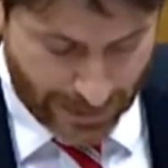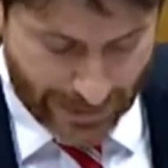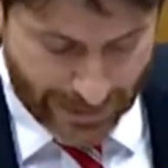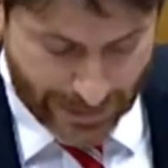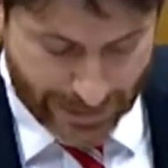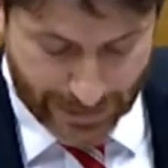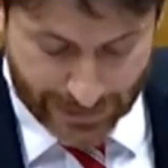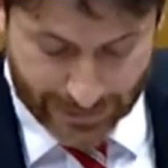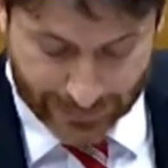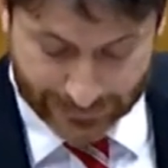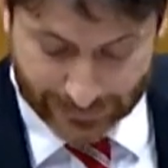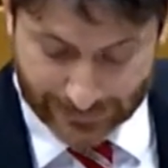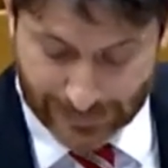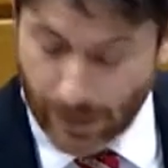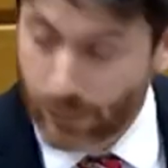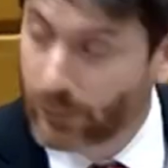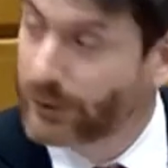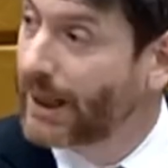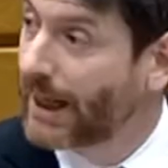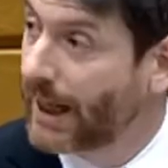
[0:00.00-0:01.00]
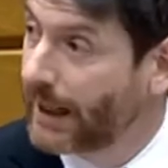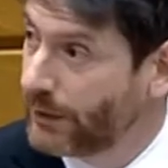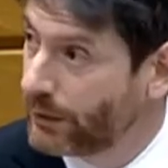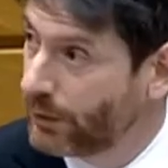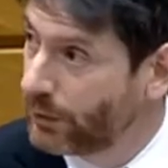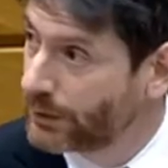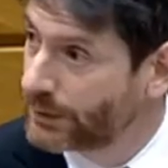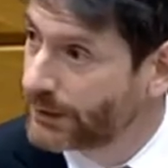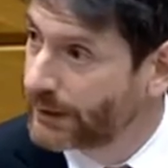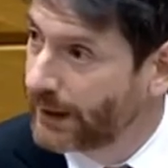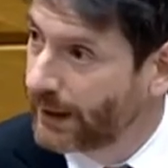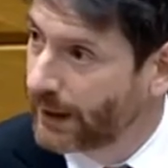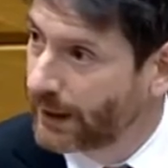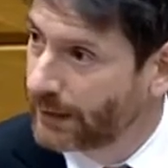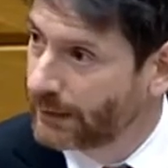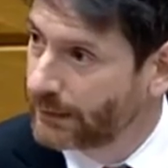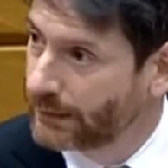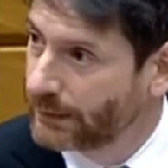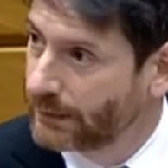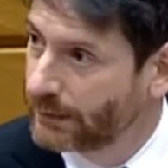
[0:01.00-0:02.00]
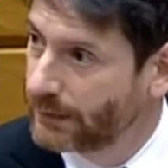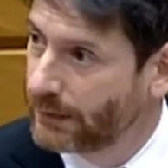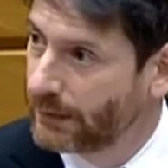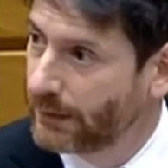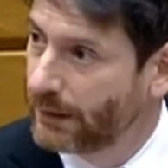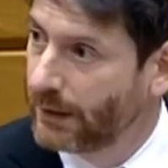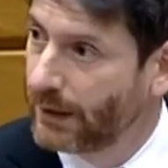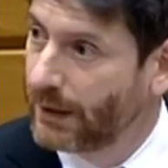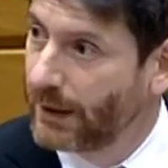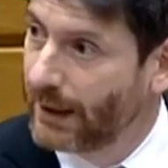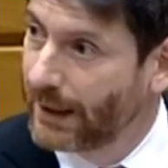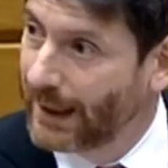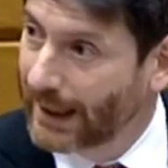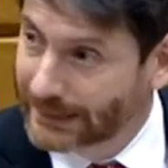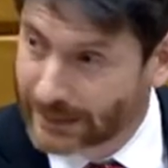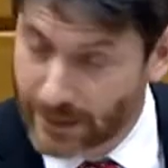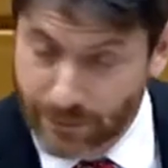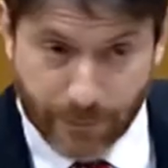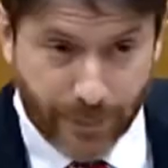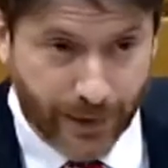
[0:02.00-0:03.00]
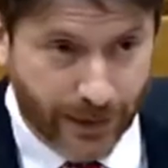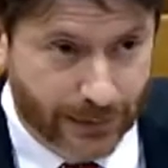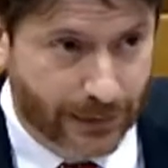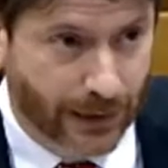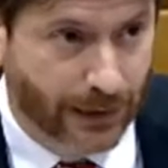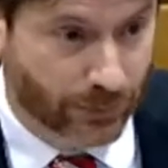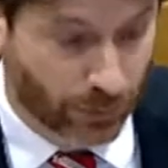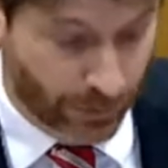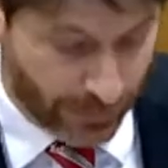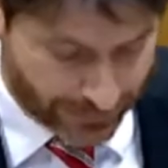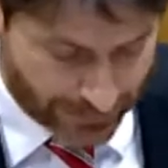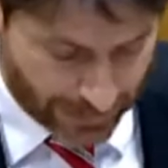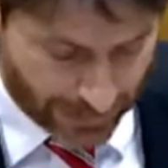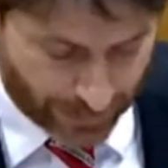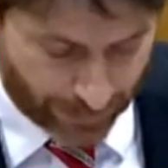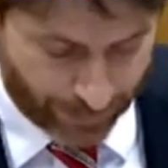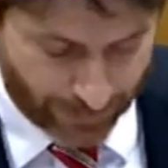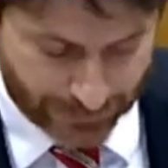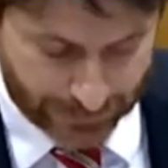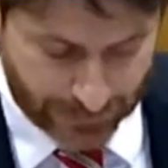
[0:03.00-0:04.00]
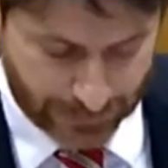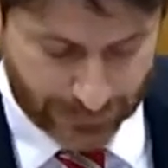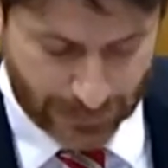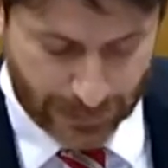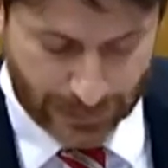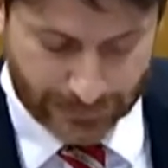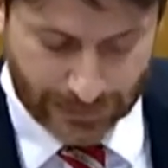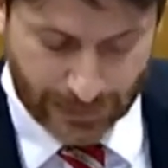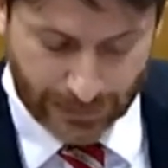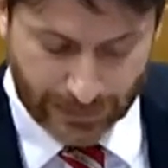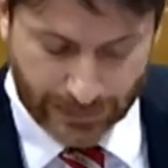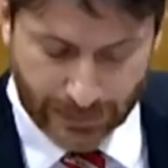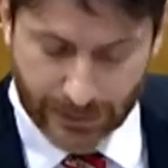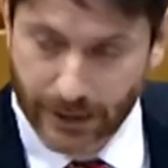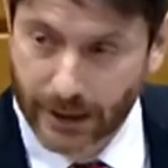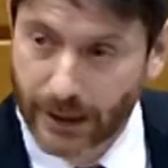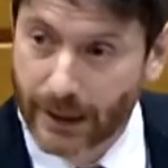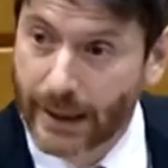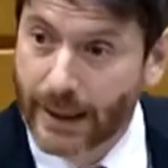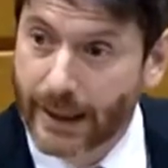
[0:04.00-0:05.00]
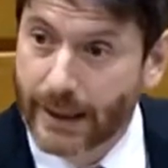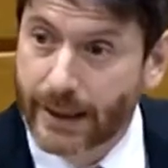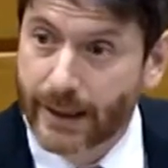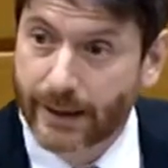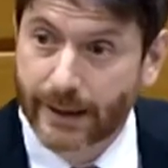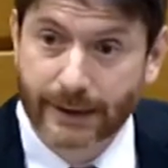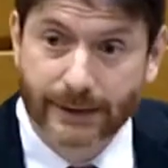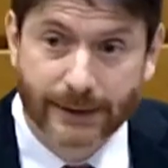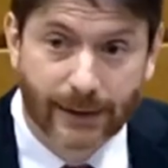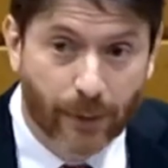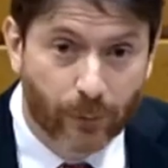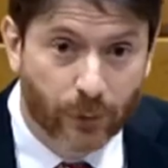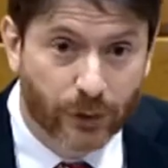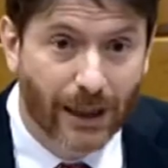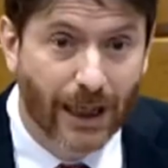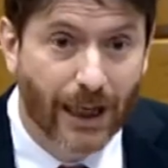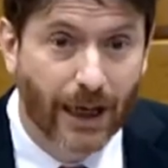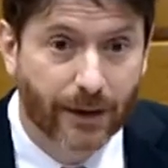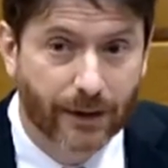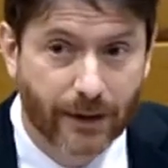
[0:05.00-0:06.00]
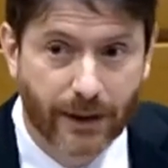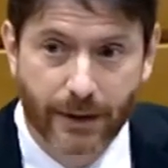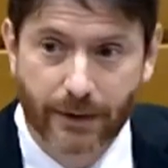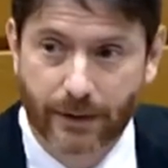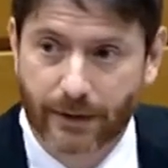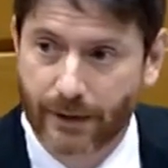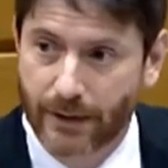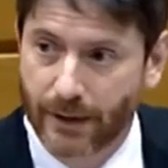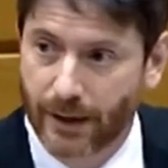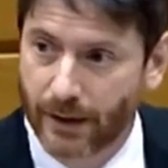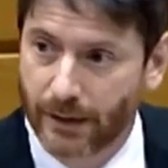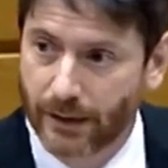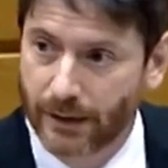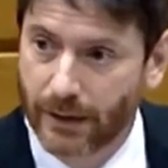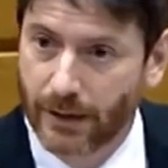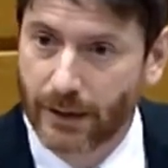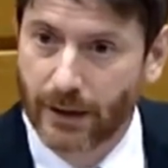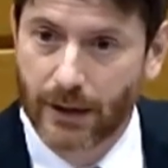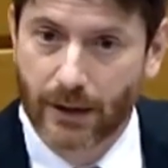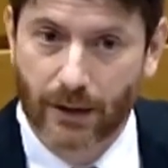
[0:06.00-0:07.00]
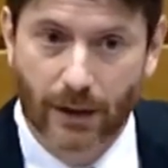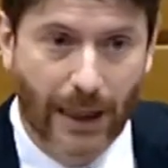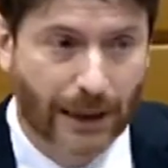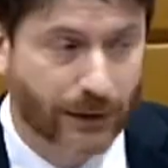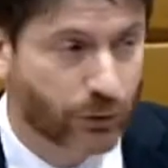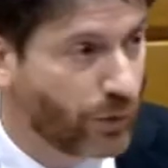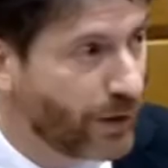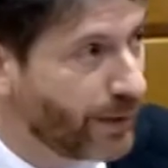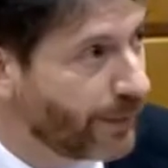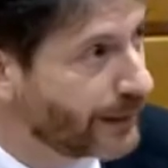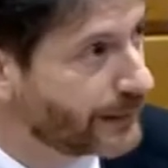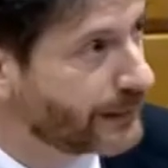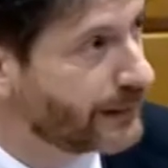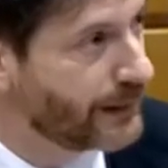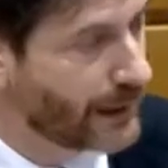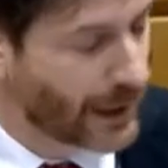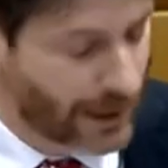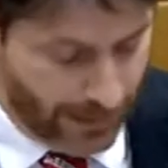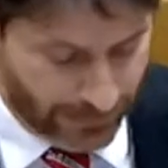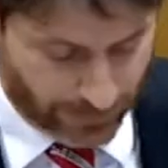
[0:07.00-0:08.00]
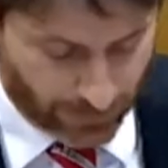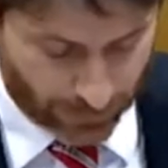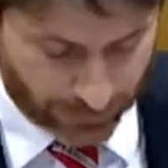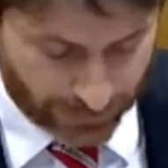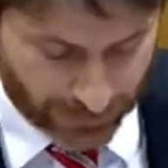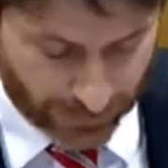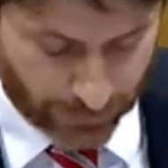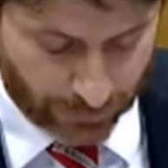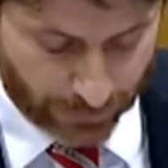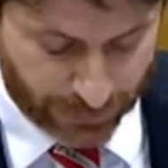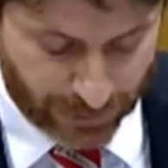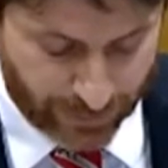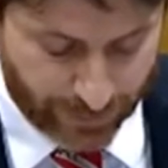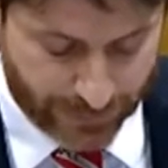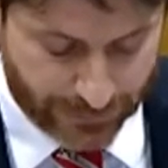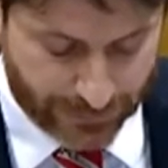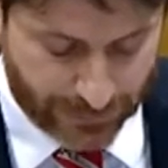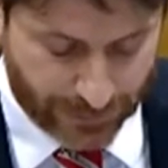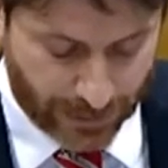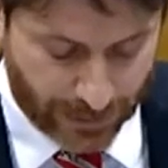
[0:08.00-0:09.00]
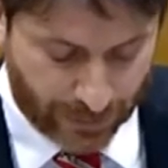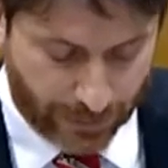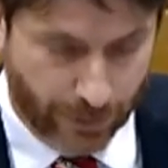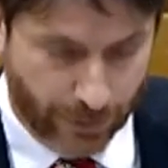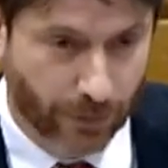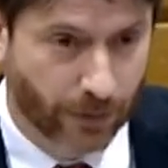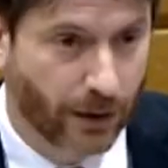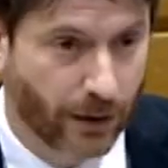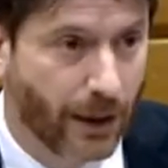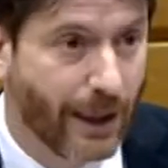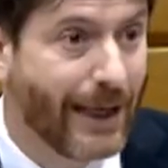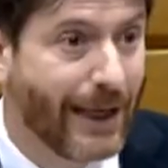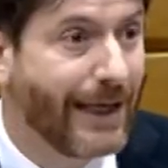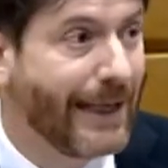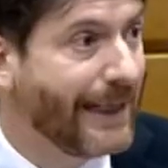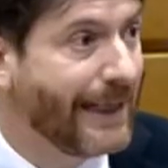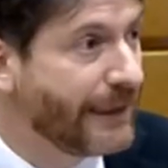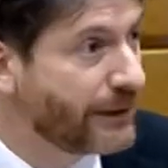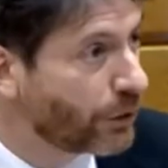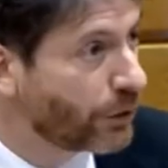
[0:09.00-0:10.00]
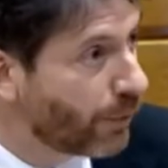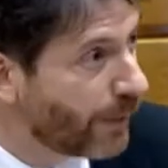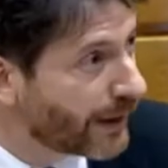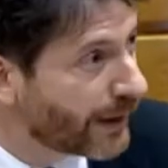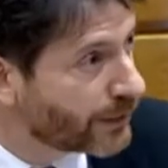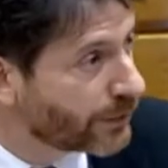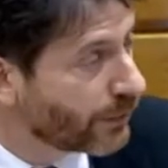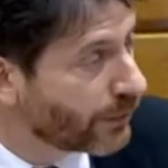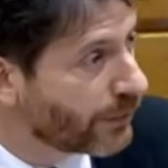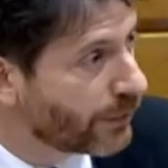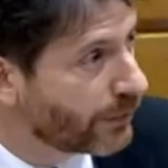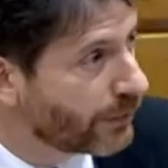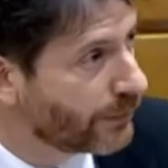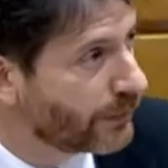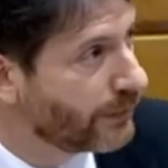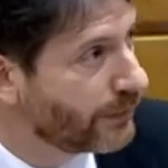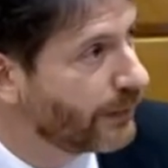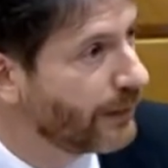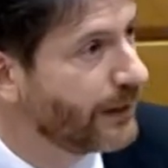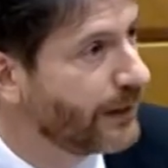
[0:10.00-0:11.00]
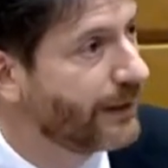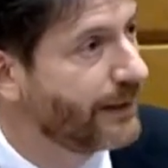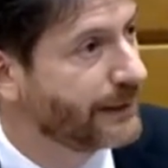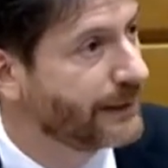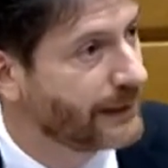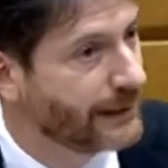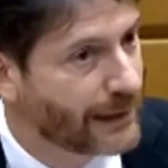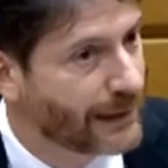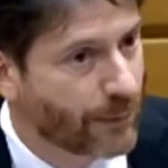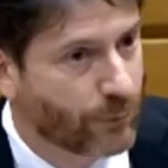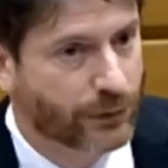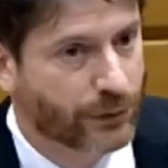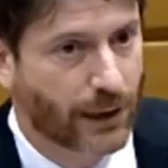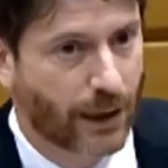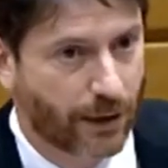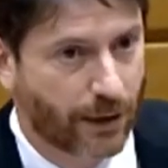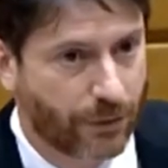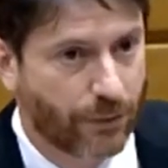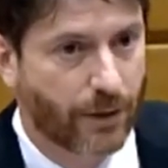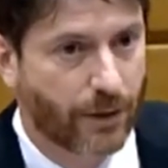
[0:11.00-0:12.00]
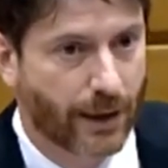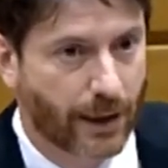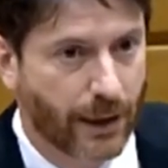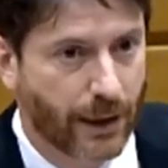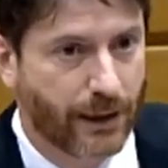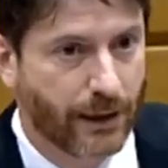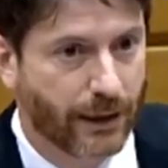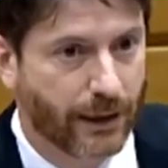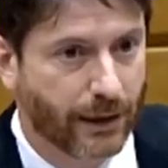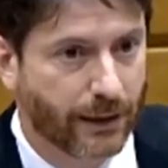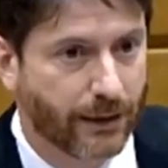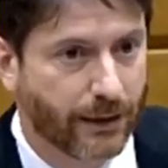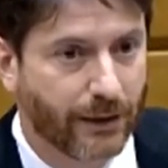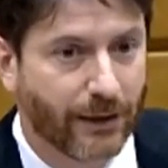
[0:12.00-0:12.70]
Necesitamos a la industria, las empresas hoy están representadas aquí. Necesitamos a la ciencia, las universidades, los centros de investigación y, sobre todo, necesitamos a la ciudadanía.